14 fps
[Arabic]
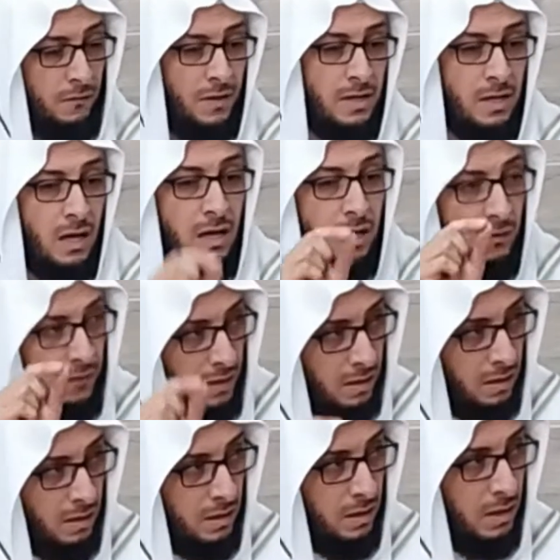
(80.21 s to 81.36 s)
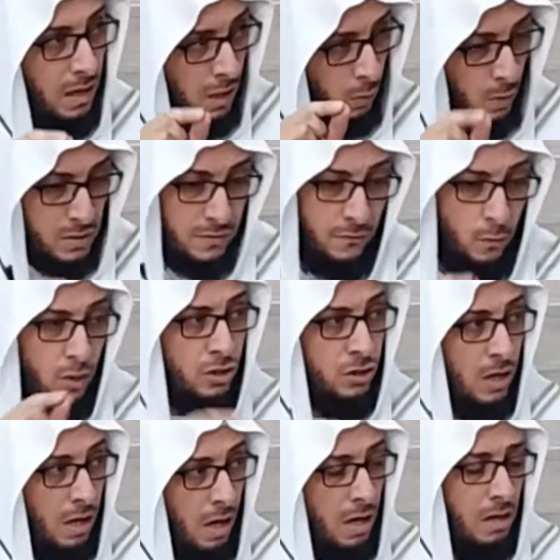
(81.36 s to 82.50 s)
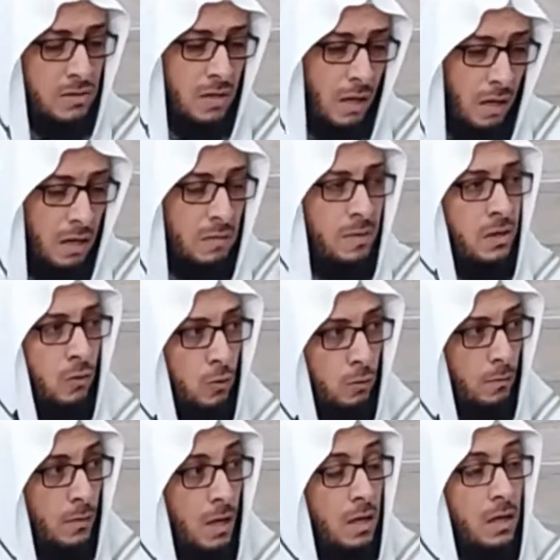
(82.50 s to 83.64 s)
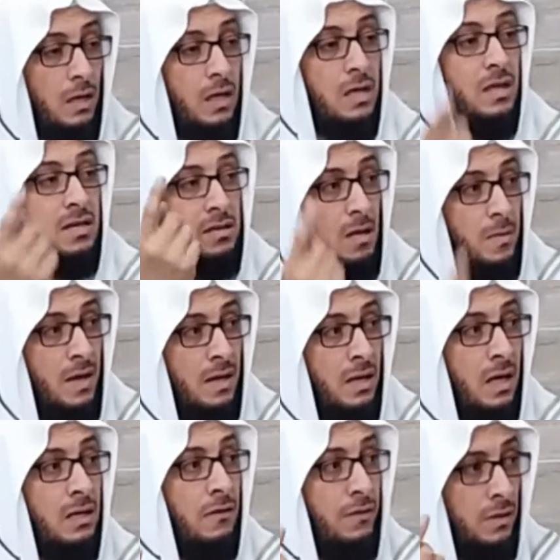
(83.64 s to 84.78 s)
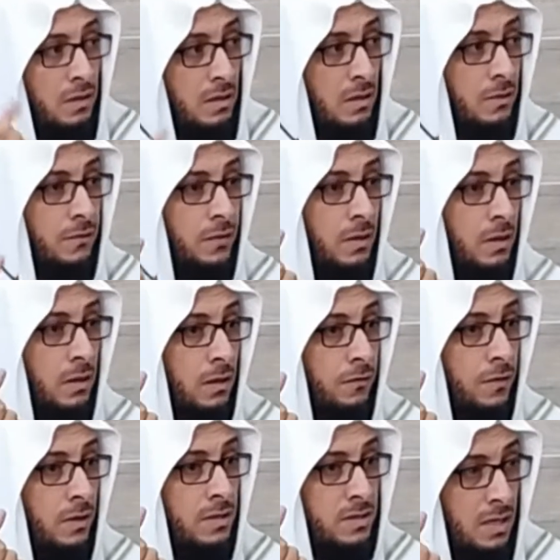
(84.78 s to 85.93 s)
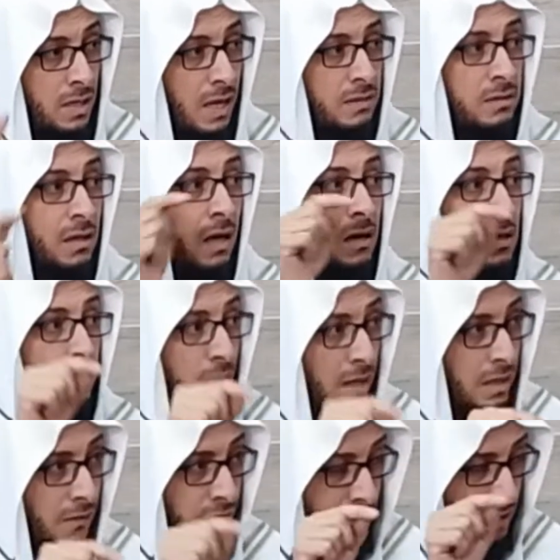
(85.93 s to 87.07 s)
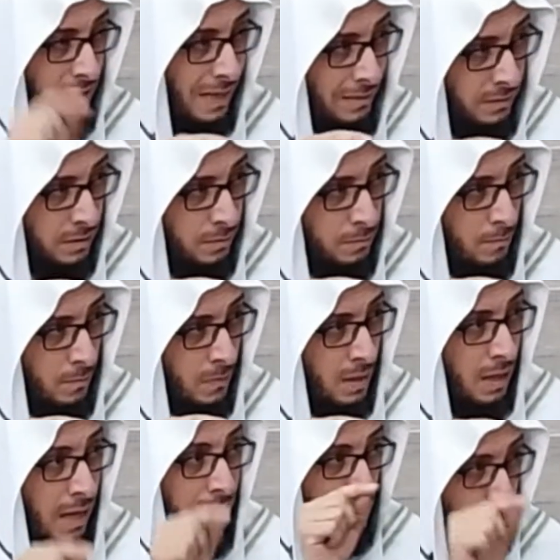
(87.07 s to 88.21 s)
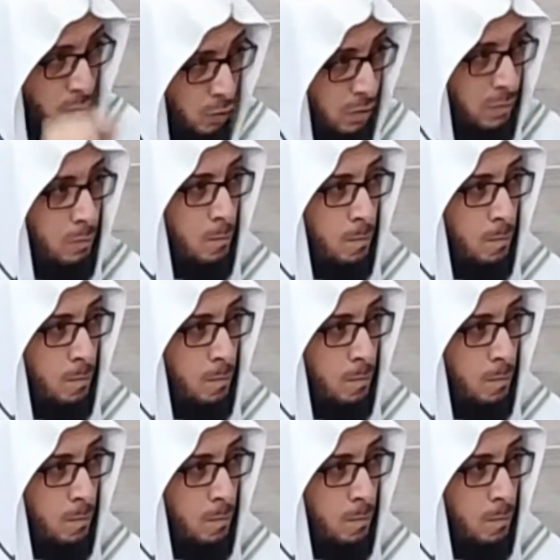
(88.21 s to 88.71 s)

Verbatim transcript: فإذا عرف الوصف واشترى صح البيع إذا استبان أن في العلم في في السلعة عيب أن في السلعة عيب